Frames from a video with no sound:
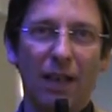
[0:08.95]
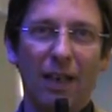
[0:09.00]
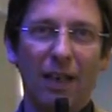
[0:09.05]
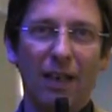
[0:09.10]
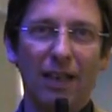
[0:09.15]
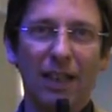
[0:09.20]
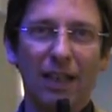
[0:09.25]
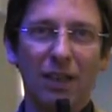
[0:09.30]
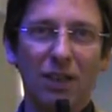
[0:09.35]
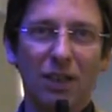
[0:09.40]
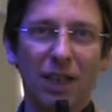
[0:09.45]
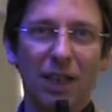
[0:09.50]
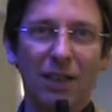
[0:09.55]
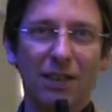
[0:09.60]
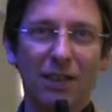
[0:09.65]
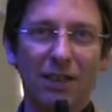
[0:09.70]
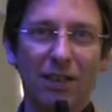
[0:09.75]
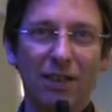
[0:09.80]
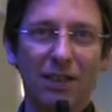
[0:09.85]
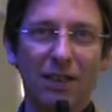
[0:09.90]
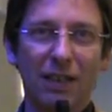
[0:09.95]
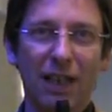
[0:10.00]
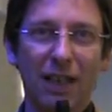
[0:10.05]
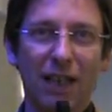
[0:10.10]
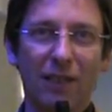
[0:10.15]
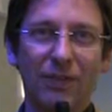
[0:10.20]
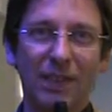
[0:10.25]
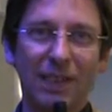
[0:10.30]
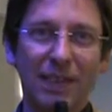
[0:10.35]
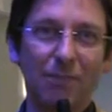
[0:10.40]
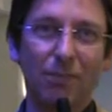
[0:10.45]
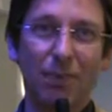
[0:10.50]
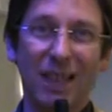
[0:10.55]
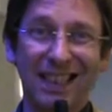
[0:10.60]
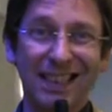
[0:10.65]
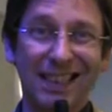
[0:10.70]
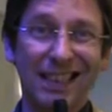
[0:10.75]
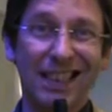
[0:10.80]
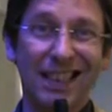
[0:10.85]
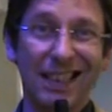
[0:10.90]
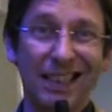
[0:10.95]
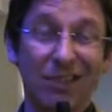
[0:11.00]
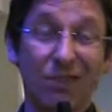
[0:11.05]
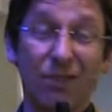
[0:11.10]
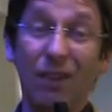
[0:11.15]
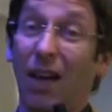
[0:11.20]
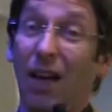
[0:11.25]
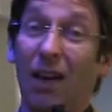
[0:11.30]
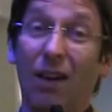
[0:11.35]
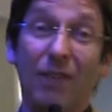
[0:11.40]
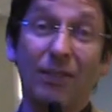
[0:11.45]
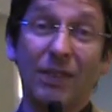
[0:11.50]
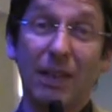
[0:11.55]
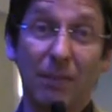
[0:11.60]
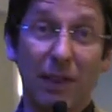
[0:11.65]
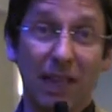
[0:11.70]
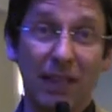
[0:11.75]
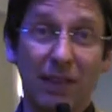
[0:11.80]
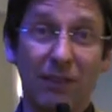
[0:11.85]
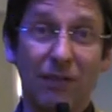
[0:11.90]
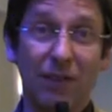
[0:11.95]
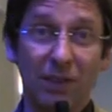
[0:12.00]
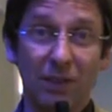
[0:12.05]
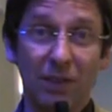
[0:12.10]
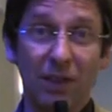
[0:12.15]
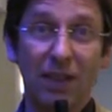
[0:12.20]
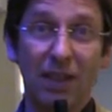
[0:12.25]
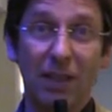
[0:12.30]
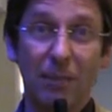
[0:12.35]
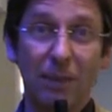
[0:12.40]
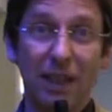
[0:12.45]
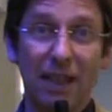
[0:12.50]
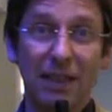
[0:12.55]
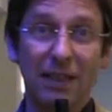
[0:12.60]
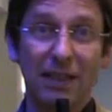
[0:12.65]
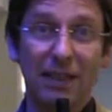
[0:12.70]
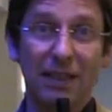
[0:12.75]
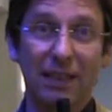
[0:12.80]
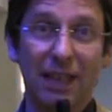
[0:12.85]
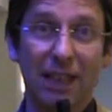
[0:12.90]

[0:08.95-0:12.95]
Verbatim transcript: in der Stadt und dann auf diesen Platz tritt oder auch auf den Bertha von Suttner Platz.